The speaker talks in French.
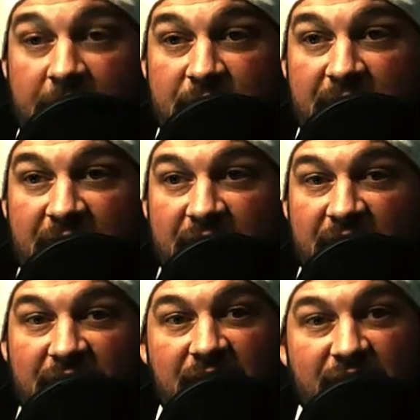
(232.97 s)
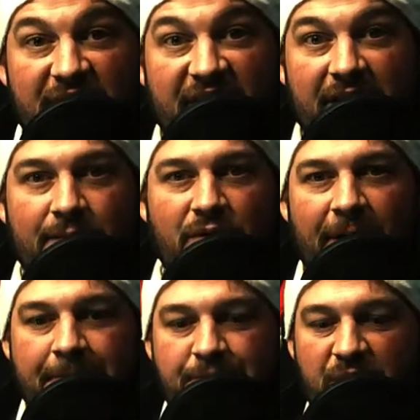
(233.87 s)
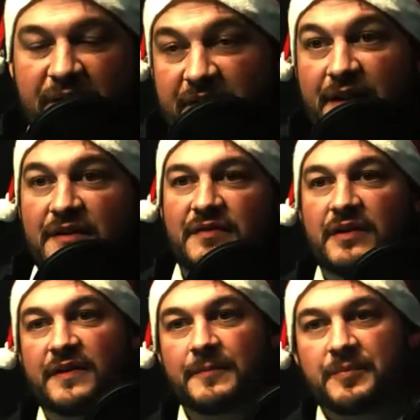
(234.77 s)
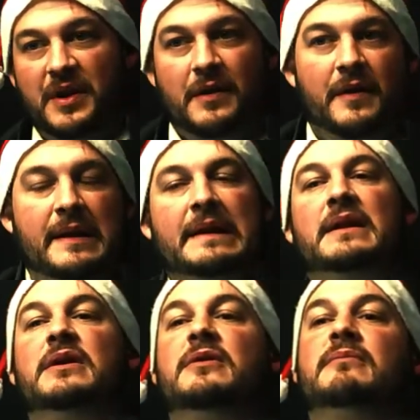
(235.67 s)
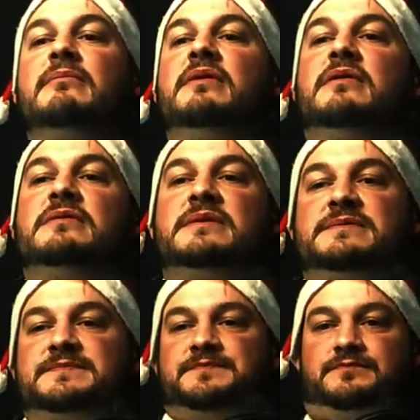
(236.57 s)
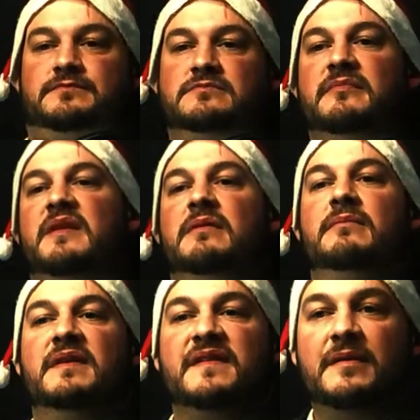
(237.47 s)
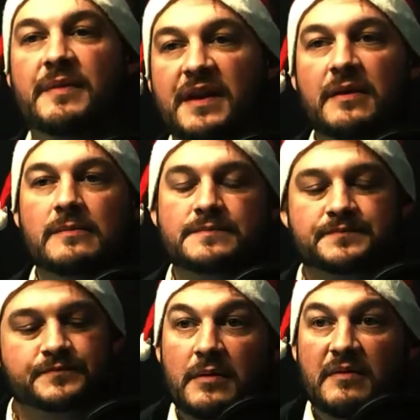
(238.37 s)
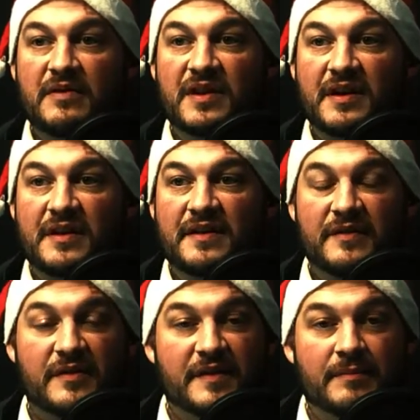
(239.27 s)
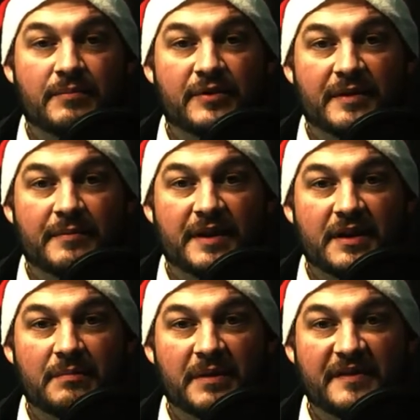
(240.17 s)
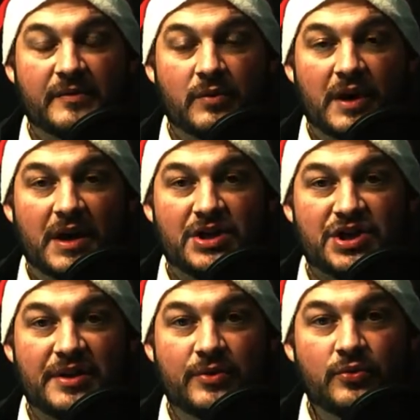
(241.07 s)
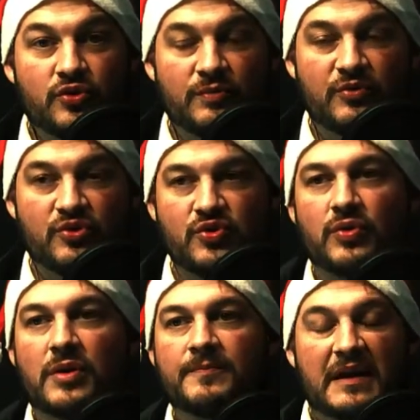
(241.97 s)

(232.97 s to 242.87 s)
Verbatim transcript: Tu m'étonnes qu'ils disent facile à boire. C'est de la flotte. Bon, mes amis, Vu qu'il n'y a rien à dire sur cette putain de bière, passons à la chaîne YouTube du jour